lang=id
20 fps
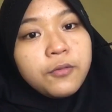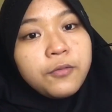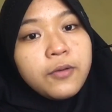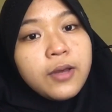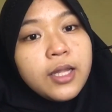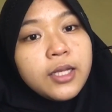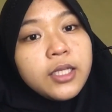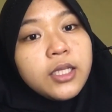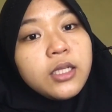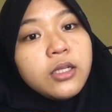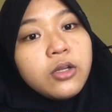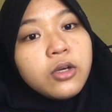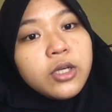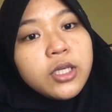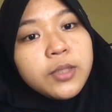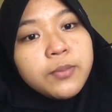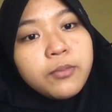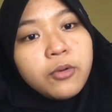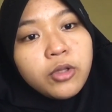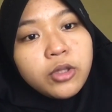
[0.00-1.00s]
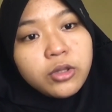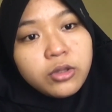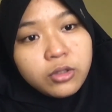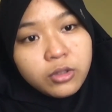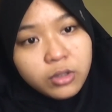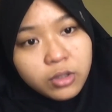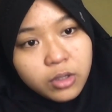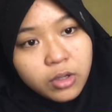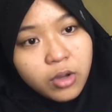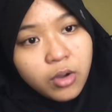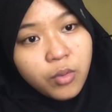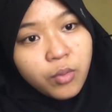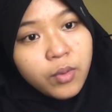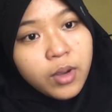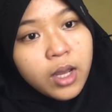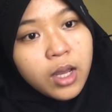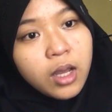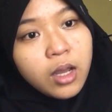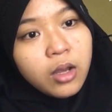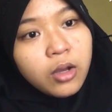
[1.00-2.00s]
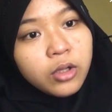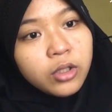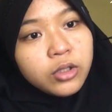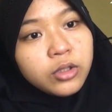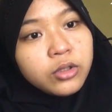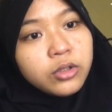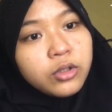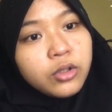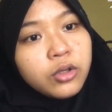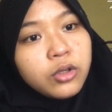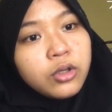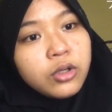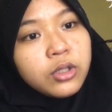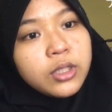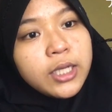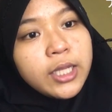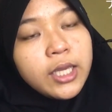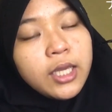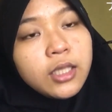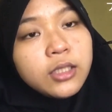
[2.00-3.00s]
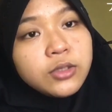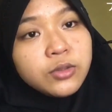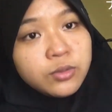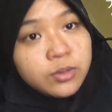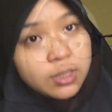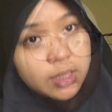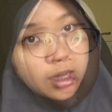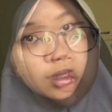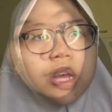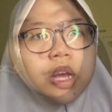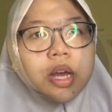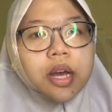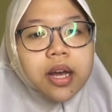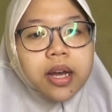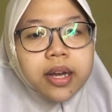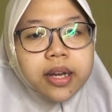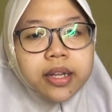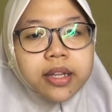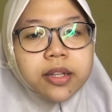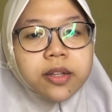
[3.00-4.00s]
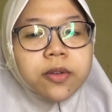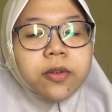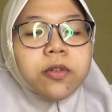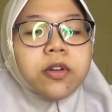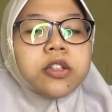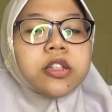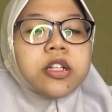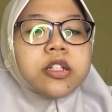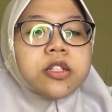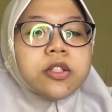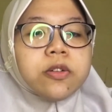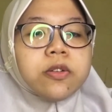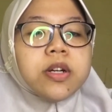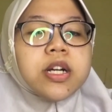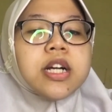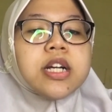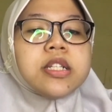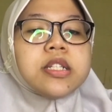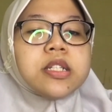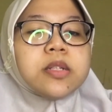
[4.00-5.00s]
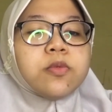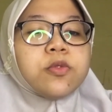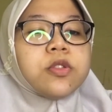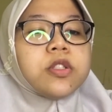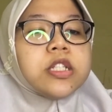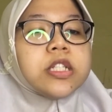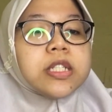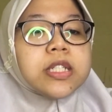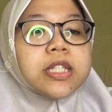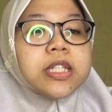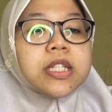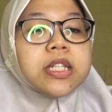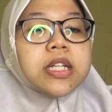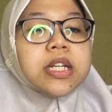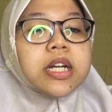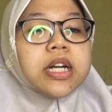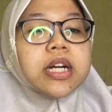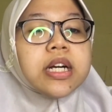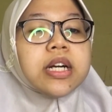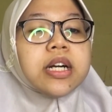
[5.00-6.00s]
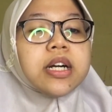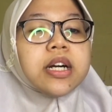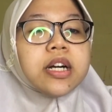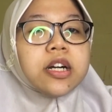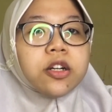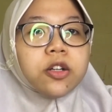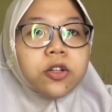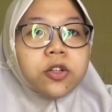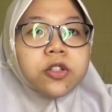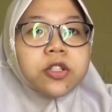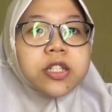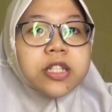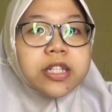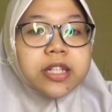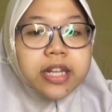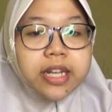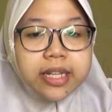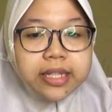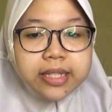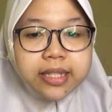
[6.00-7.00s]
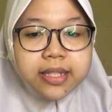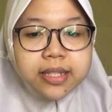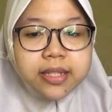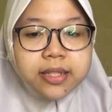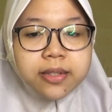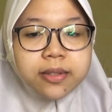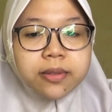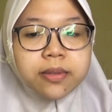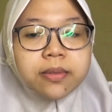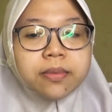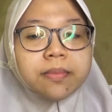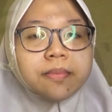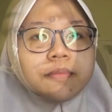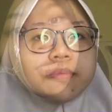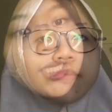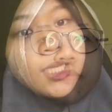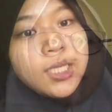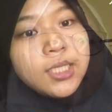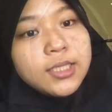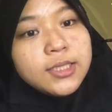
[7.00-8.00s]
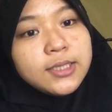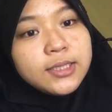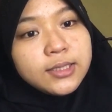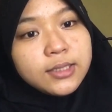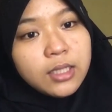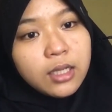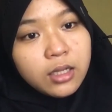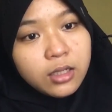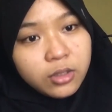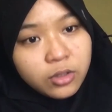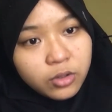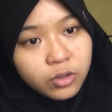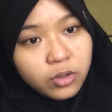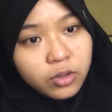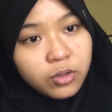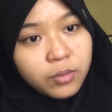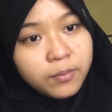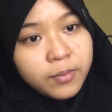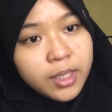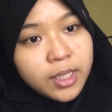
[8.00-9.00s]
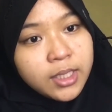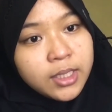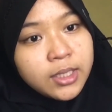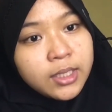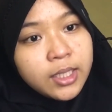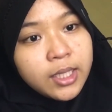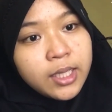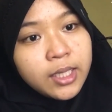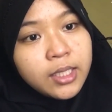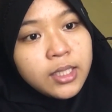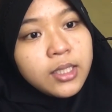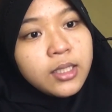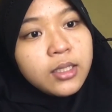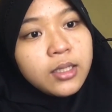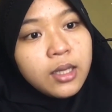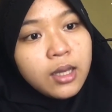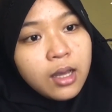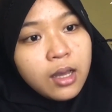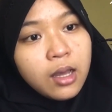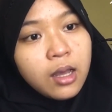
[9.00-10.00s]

Fani no imoto wa honto de suka Hai, watashi wa jibun jishin ga kankoshi desu Koko de issa no meirei ga